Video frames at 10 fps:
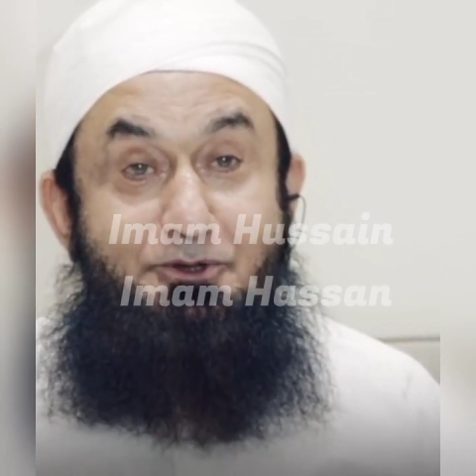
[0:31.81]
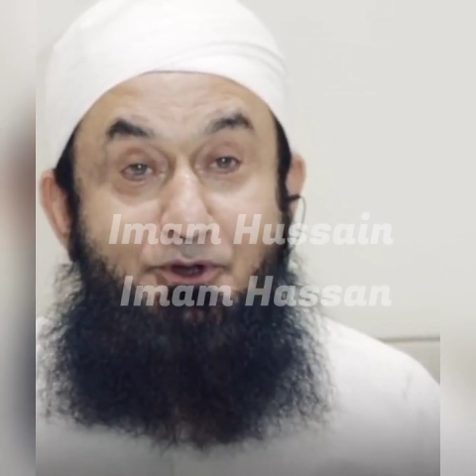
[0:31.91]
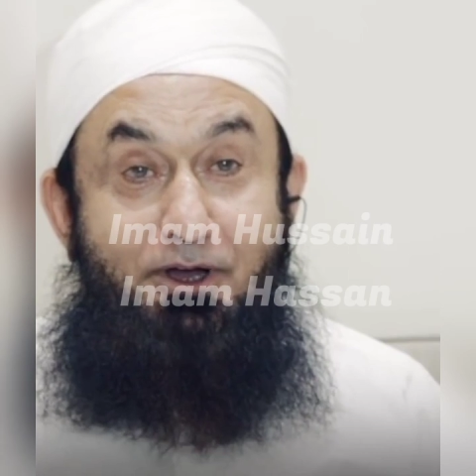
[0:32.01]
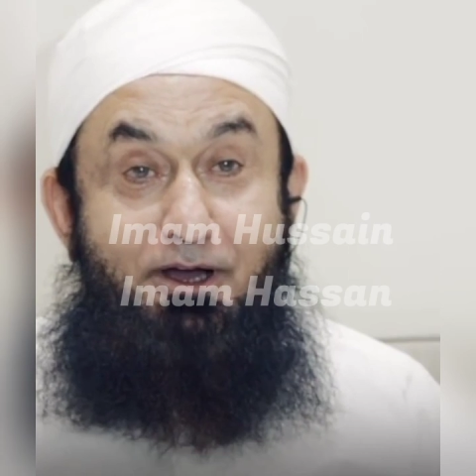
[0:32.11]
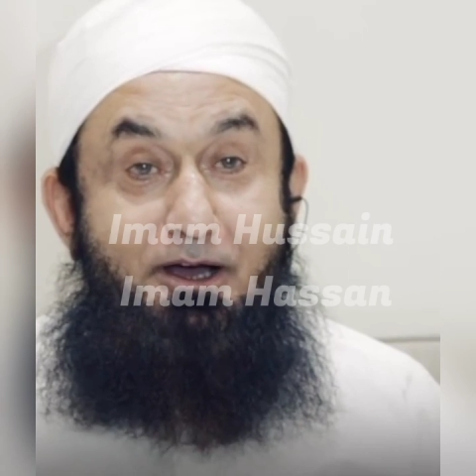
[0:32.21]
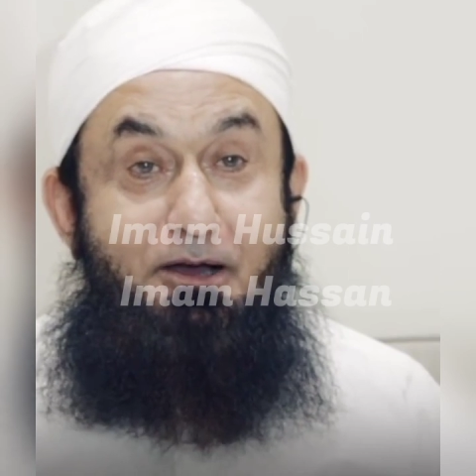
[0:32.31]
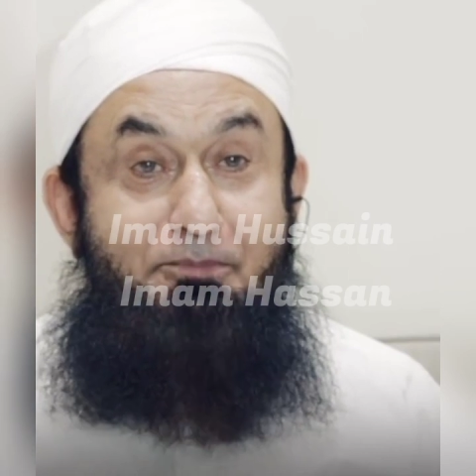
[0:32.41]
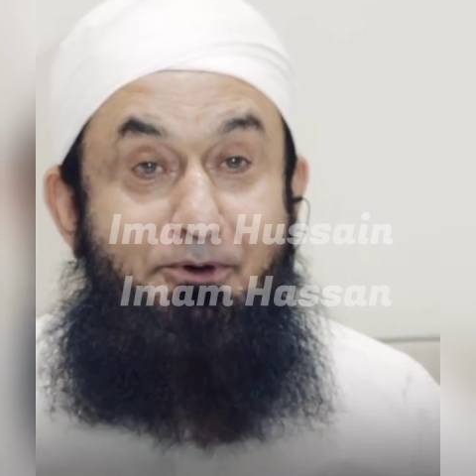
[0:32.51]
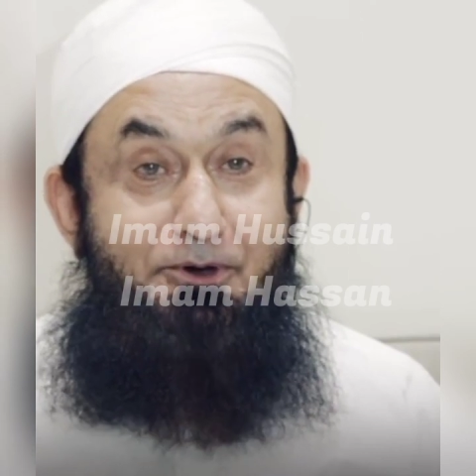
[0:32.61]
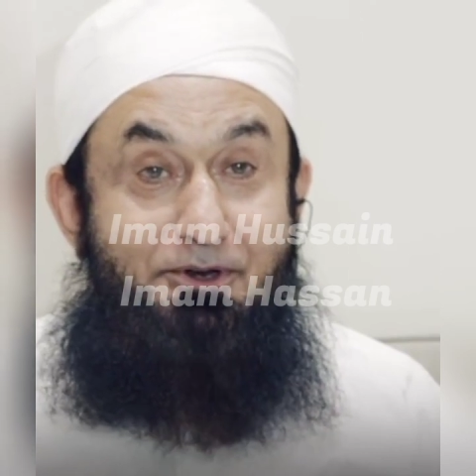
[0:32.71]
तो
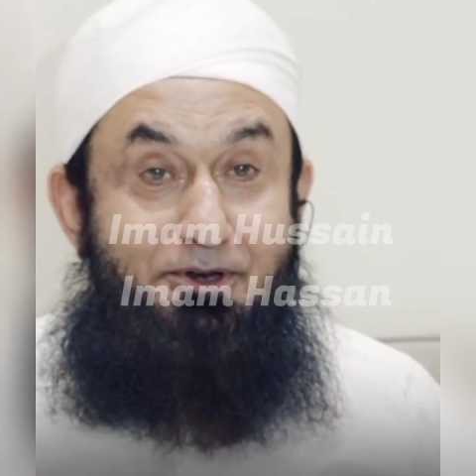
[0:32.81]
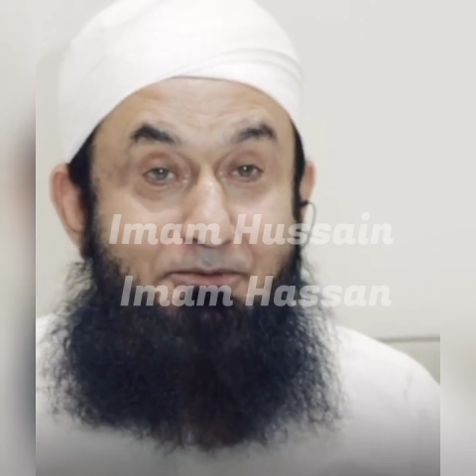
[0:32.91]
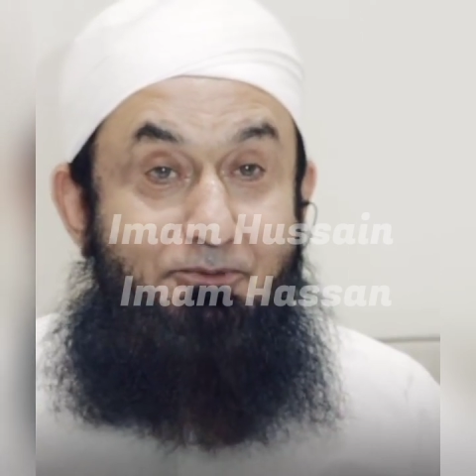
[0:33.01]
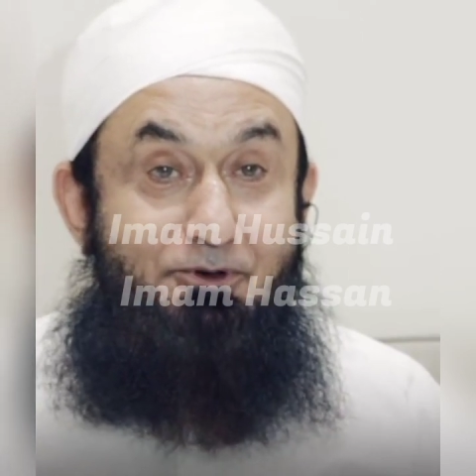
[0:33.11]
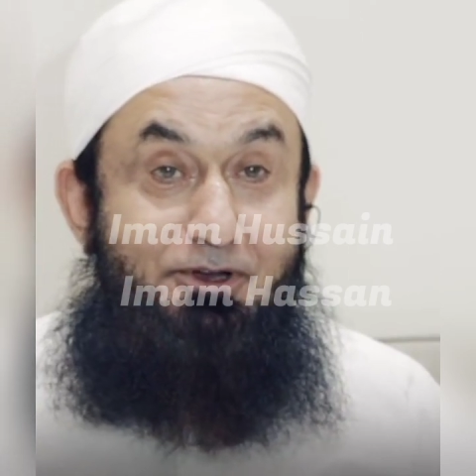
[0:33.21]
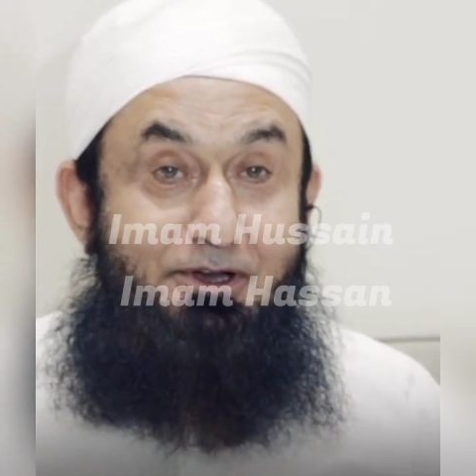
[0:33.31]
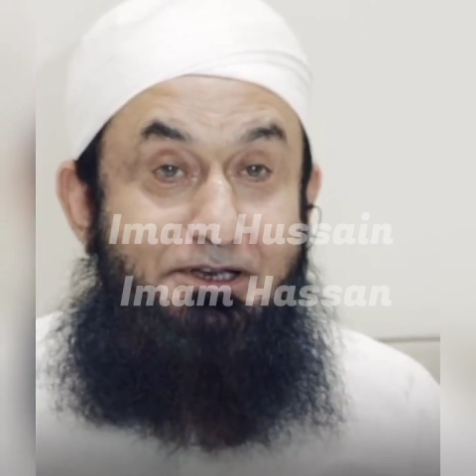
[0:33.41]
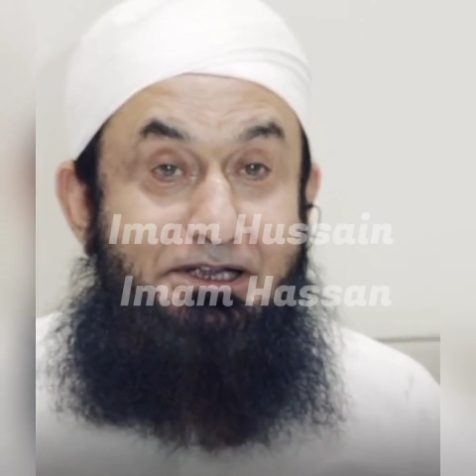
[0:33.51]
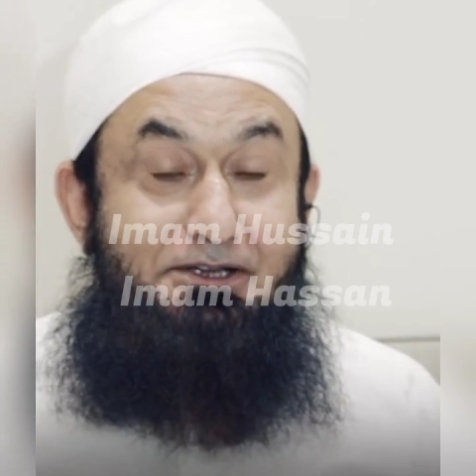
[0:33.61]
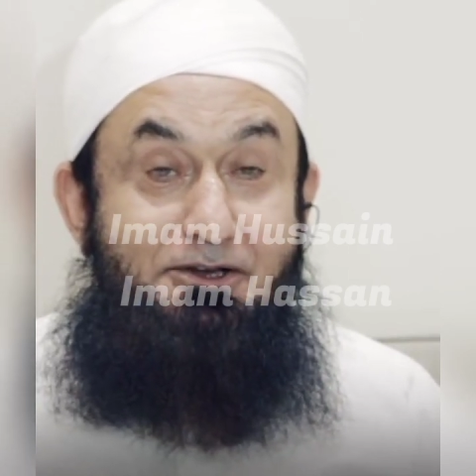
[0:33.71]
आप और मौला
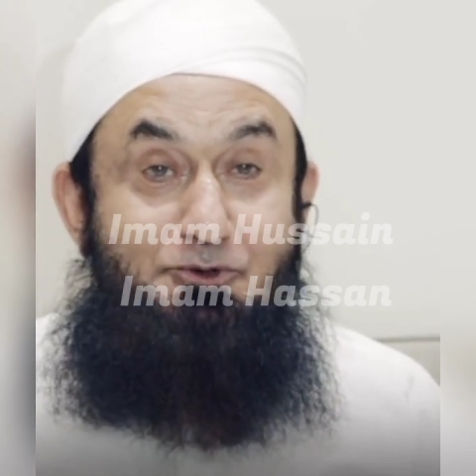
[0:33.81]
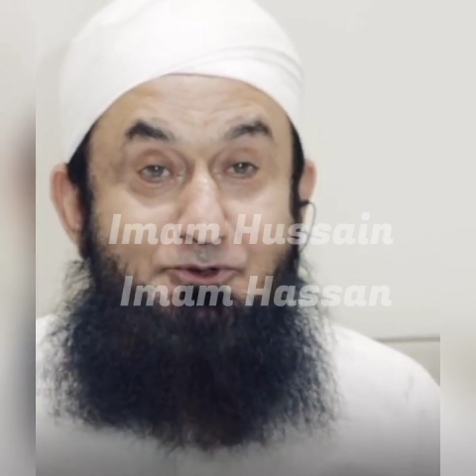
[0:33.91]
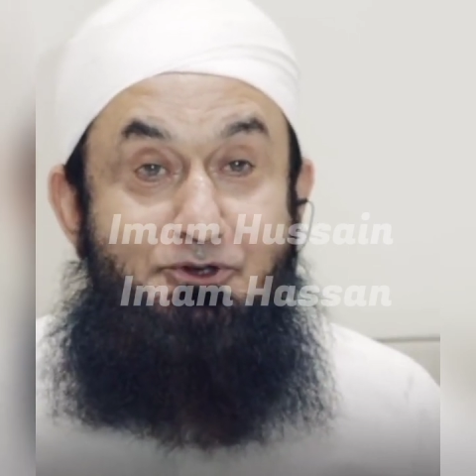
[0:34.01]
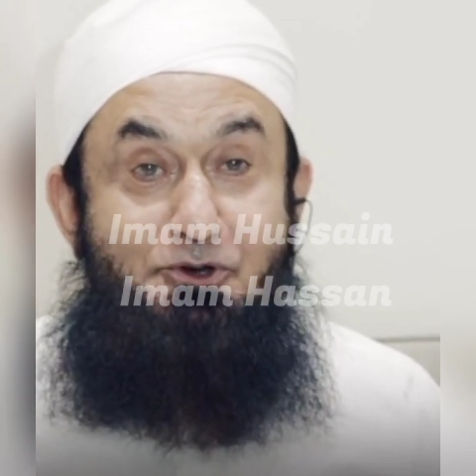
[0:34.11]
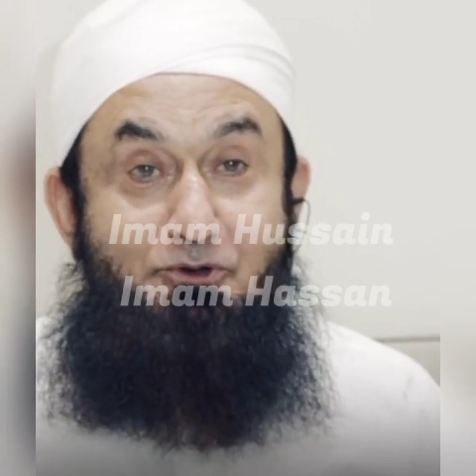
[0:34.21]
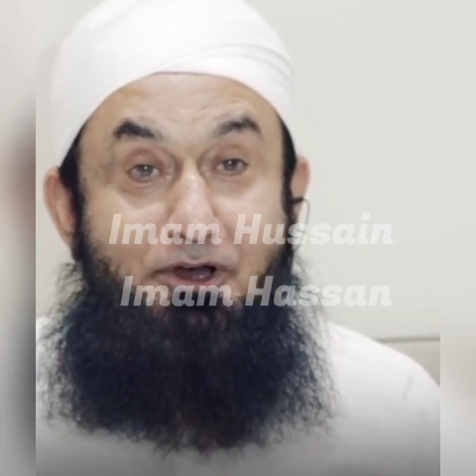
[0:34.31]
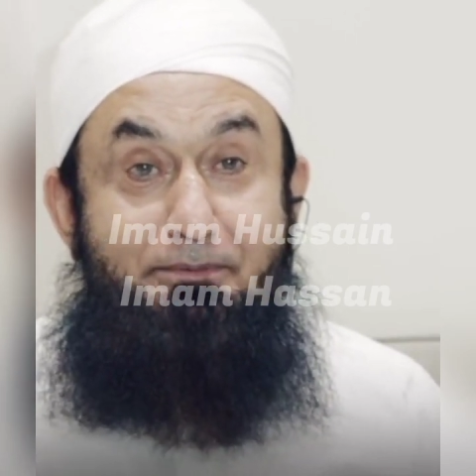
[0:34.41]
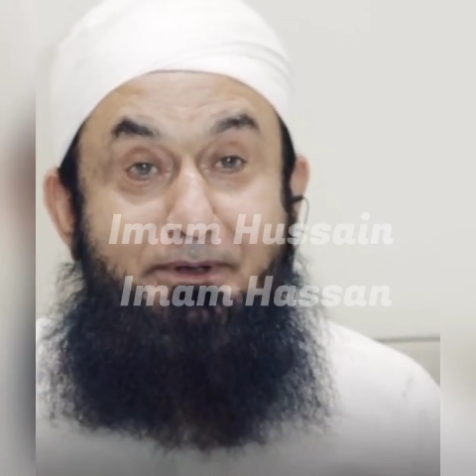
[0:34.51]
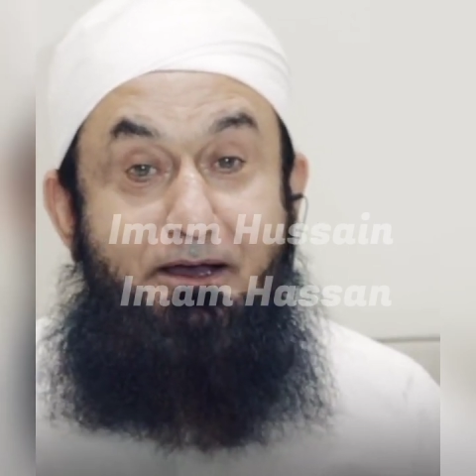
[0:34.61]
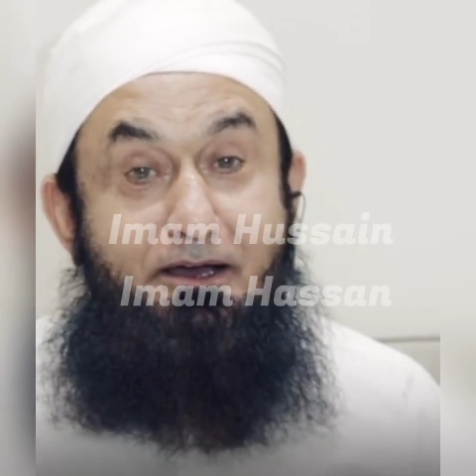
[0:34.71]
अली का गुज़र हुआ
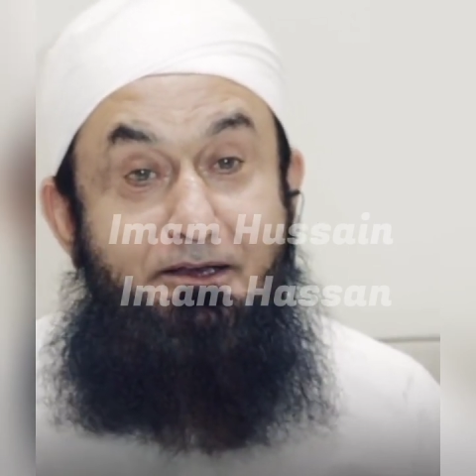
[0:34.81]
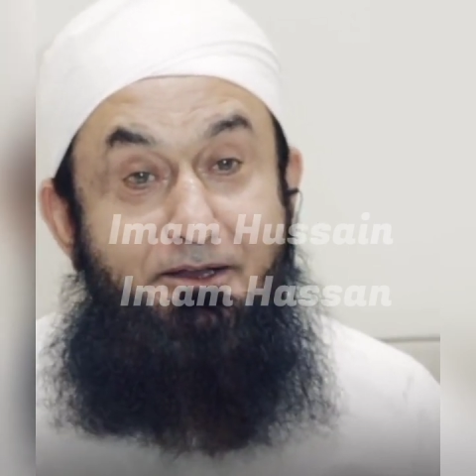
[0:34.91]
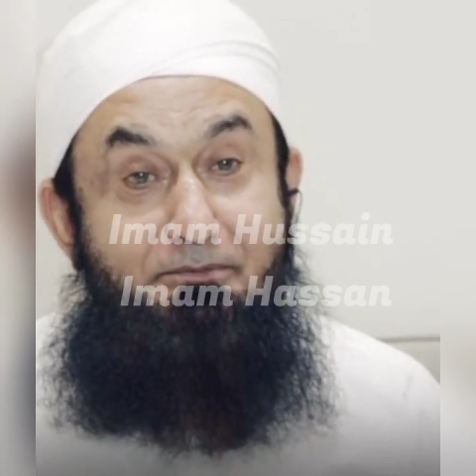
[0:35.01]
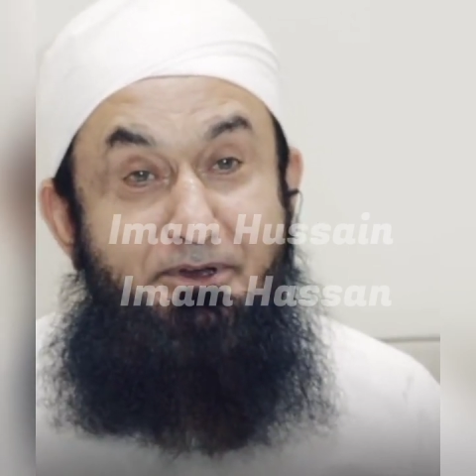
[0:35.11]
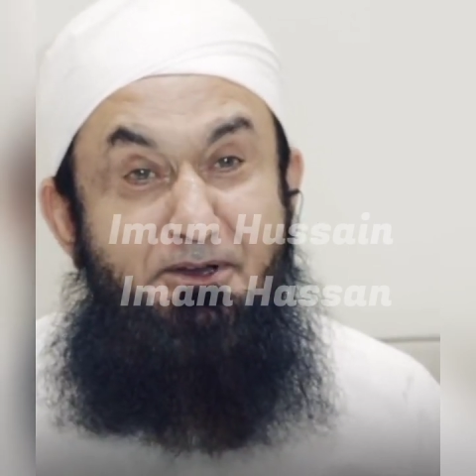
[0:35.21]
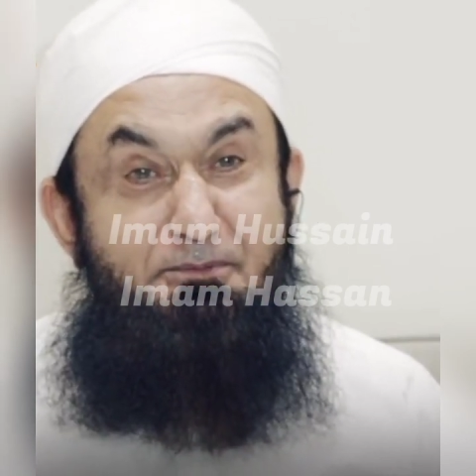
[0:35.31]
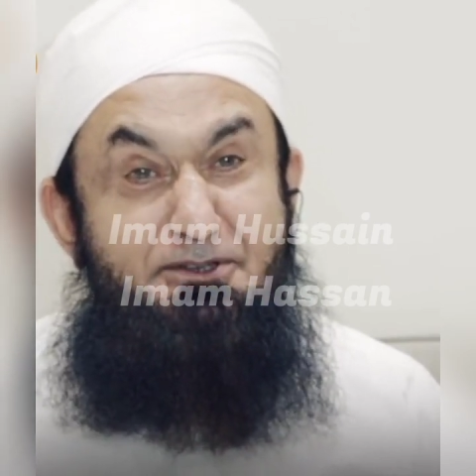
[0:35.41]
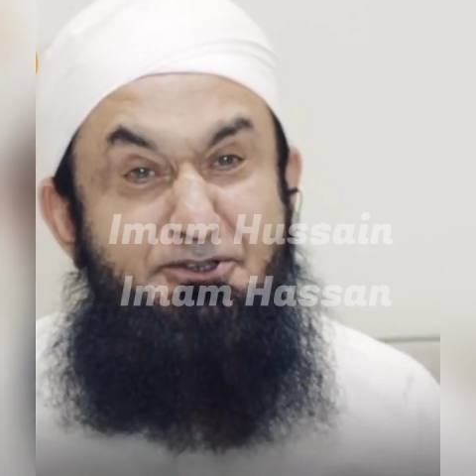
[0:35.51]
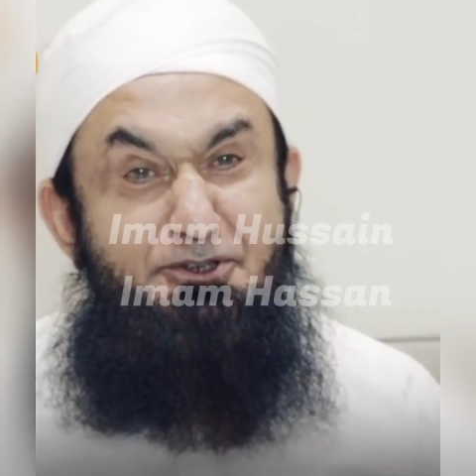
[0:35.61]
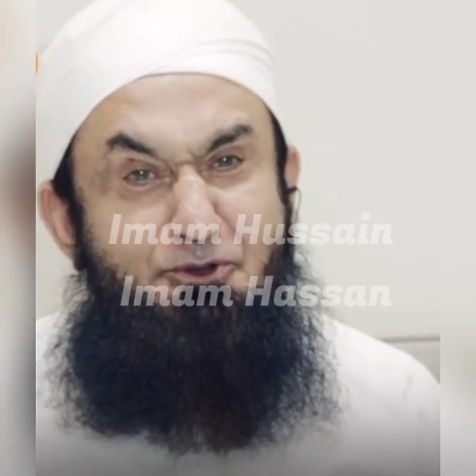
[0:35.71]
आपका अली मेरे
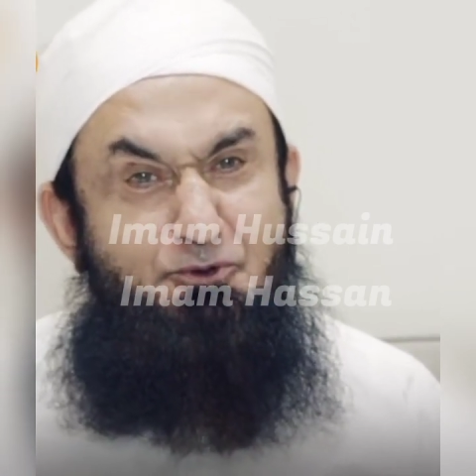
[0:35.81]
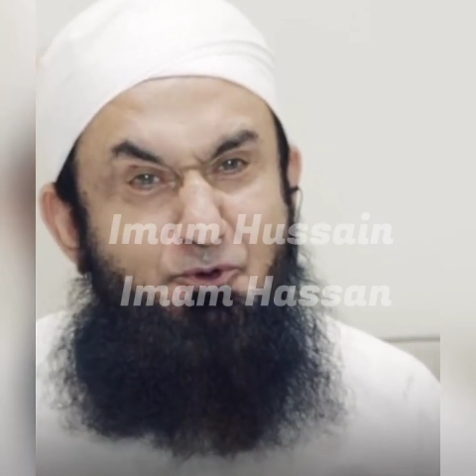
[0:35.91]
बच्चे